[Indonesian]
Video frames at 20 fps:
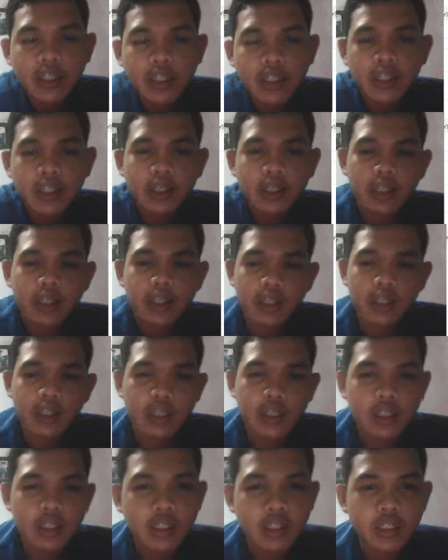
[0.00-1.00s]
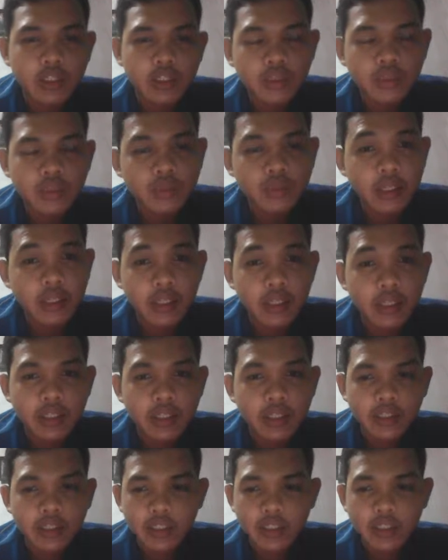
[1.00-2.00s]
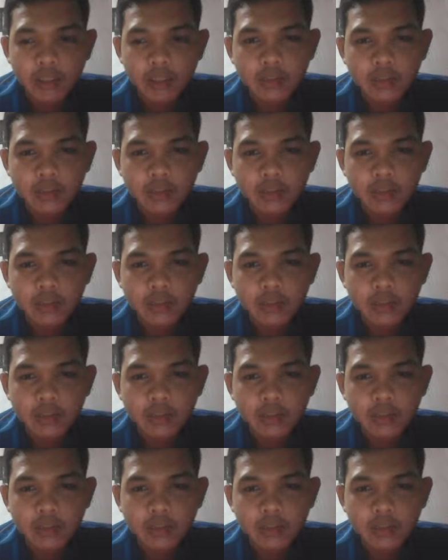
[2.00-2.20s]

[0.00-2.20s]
Eh, sudah tidak